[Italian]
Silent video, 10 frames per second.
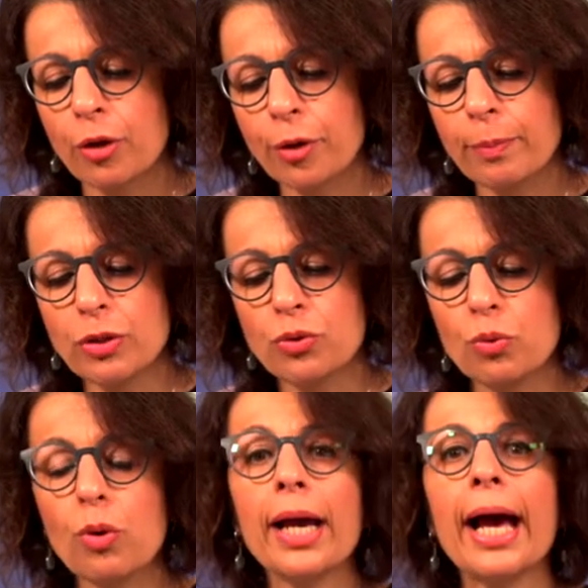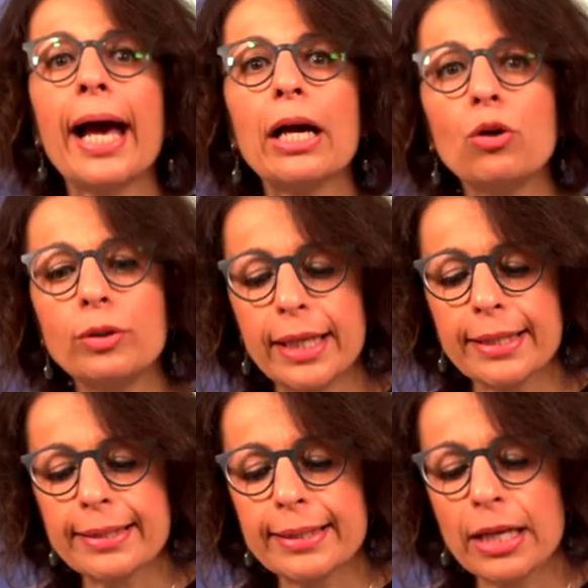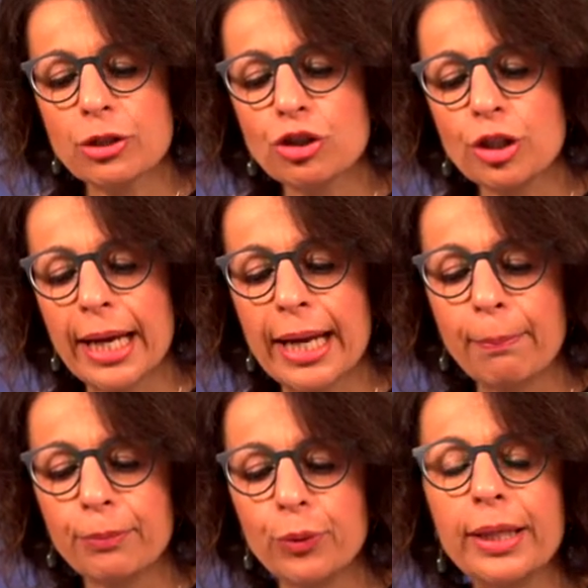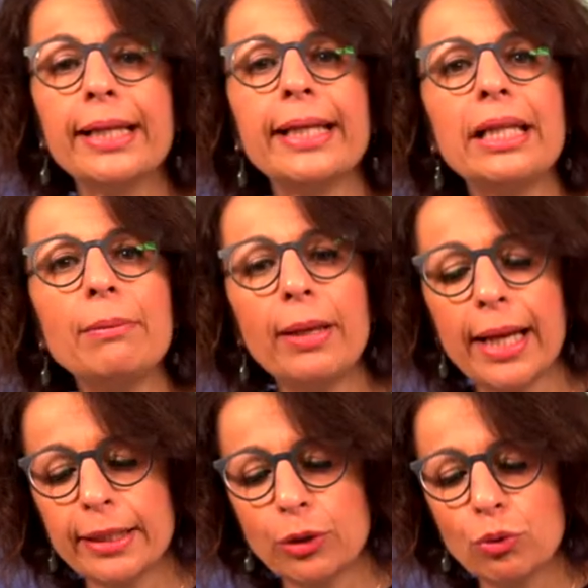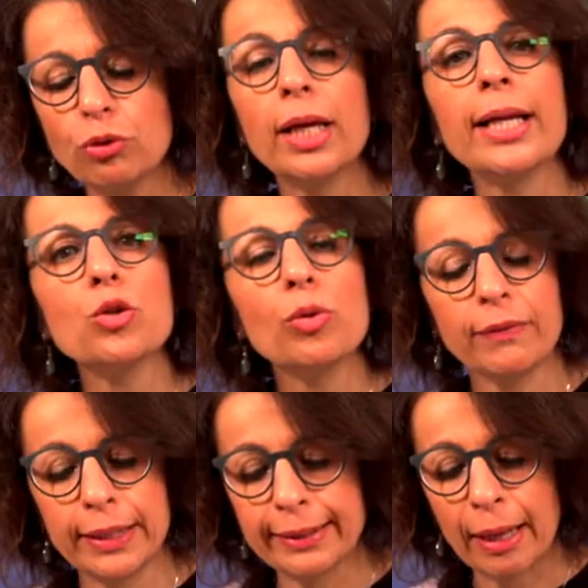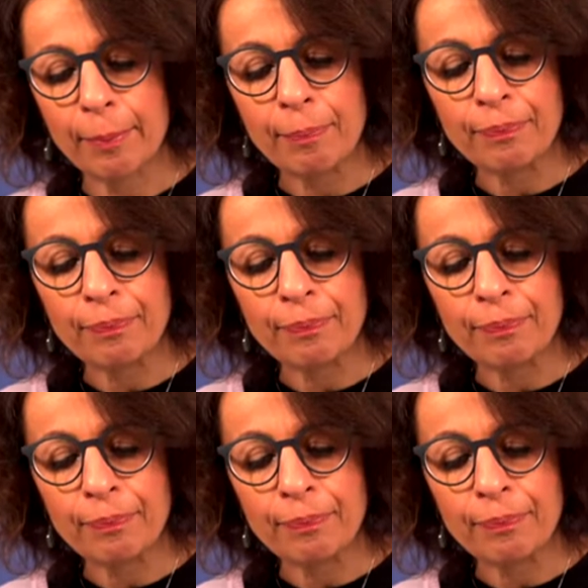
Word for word: enorme zucca a godersi la scena più incredibile di tutta la sua vita.